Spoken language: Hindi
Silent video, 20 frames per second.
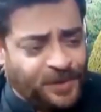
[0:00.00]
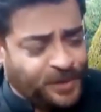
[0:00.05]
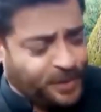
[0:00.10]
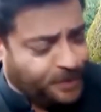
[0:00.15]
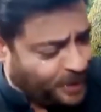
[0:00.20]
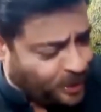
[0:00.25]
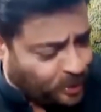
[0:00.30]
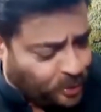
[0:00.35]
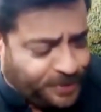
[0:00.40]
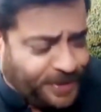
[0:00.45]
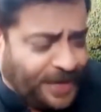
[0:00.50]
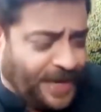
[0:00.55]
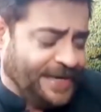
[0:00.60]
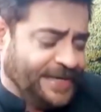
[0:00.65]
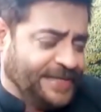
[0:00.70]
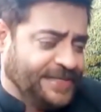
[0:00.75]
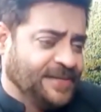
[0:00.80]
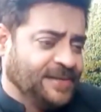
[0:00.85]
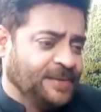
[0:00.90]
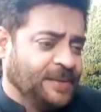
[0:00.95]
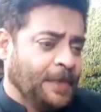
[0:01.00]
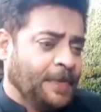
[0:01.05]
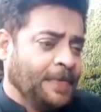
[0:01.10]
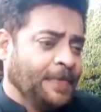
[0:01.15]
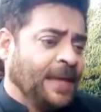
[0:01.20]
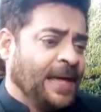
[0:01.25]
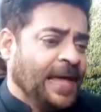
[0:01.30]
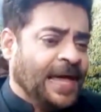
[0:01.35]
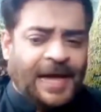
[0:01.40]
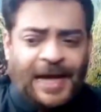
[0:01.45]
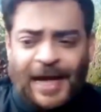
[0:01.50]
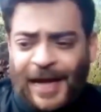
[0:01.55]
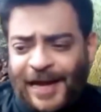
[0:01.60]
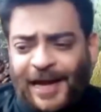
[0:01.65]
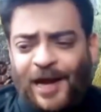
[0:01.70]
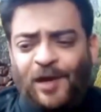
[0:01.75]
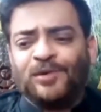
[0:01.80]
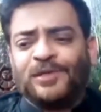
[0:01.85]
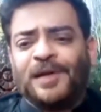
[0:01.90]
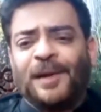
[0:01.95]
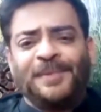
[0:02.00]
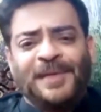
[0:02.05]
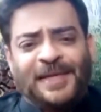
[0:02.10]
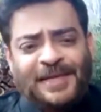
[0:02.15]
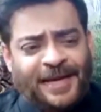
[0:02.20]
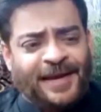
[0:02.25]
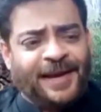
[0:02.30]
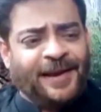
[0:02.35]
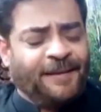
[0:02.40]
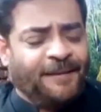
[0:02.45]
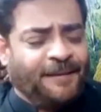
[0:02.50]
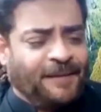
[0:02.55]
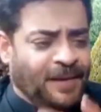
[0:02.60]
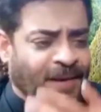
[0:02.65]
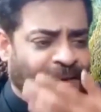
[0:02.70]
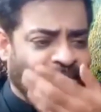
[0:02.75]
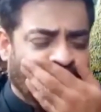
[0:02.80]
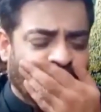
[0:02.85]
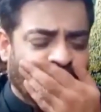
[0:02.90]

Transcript: इनके बहनों भी आ गए थे खैर है उनका अपना घर है